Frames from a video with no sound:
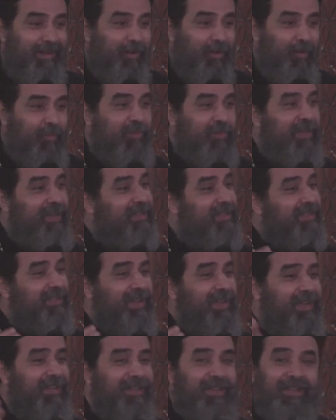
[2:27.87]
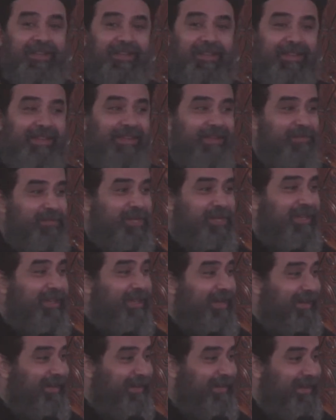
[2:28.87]
ومسلسلات هندي مش
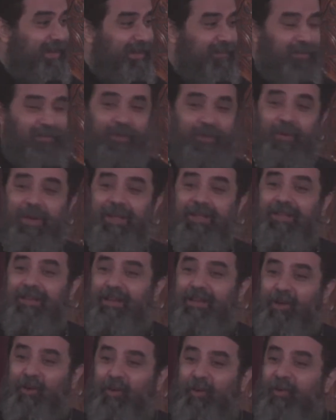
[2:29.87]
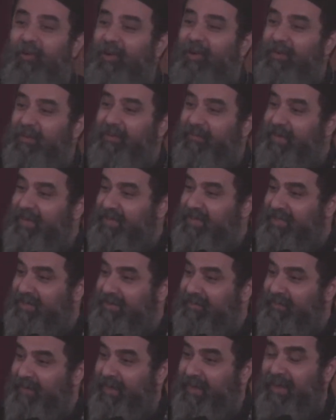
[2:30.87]
كده ففي وقت للحوار ولا مفيش
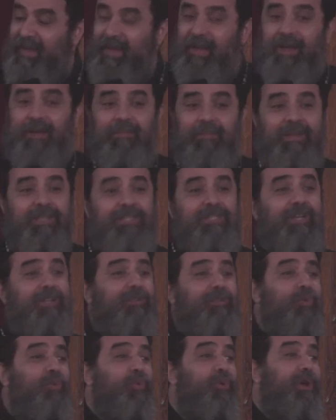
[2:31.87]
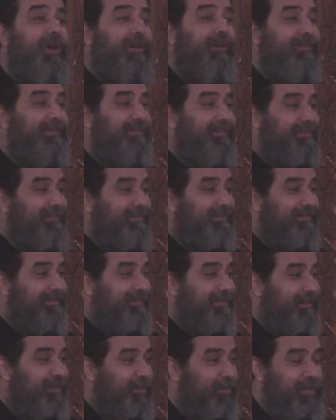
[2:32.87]
ماتشات كوره
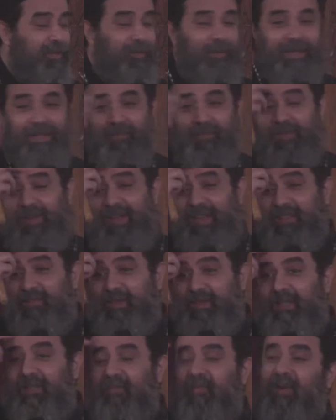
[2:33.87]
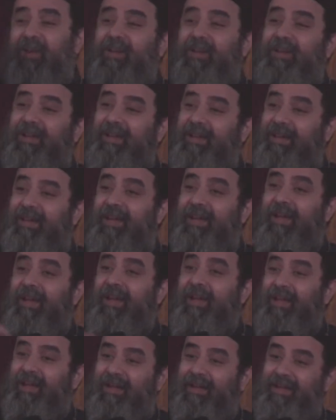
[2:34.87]
ودلوقتي في ناس بتتفرج
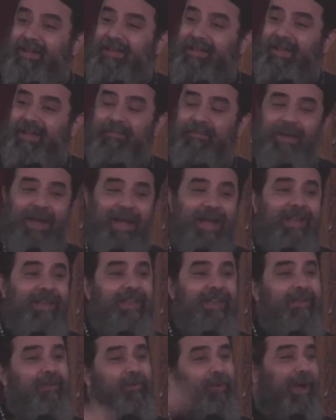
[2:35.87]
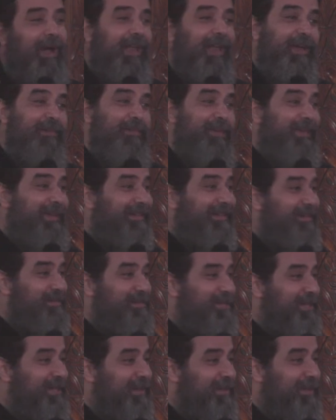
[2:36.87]
آه، محلي وعالمي
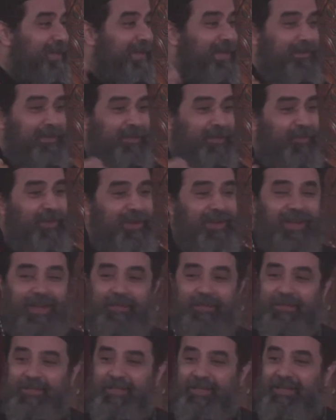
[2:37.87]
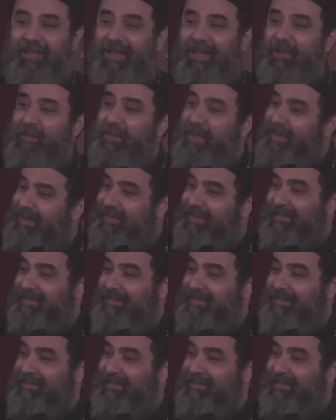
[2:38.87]
مش كده بقينا بنتفرج على ماتشات عالميه